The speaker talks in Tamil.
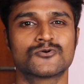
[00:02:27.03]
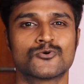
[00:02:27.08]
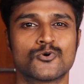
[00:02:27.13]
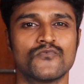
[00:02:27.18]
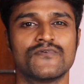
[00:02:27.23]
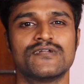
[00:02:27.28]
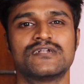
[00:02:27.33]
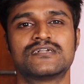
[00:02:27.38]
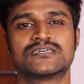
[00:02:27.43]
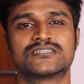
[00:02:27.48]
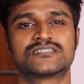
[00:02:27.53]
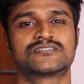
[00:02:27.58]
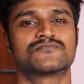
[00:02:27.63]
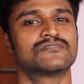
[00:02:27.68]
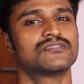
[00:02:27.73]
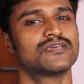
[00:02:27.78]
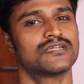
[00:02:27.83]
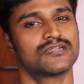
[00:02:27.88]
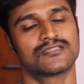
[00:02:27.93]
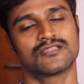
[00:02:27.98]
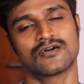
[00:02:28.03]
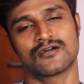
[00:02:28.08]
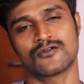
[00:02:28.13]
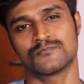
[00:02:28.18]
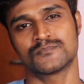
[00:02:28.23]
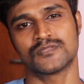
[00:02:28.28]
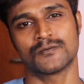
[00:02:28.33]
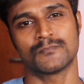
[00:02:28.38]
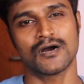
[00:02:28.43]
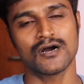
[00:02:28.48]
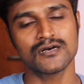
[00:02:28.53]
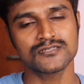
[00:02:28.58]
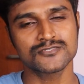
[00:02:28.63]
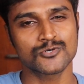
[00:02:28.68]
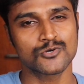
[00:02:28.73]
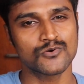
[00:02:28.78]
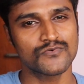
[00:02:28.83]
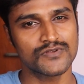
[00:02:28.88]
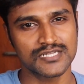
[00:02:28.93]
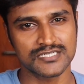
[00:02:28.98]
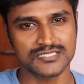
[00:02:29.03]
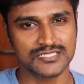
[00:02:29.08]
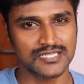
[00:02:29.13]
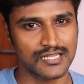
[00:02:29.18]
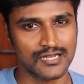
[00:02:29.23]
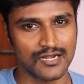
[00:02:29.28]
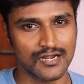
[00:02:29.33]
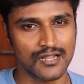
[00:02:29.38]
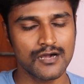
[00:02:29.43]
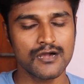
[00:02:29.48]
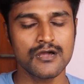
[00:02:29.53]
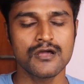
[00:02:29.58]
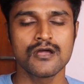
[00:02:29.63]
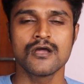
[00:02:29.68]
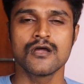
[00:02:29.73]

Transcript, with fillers: கோவிட் டெஸ்ட் வந்து எடுத்தாகணும் இந்த மாஸ் கோவிட் டெஸ்ட்னால் என்னென்னா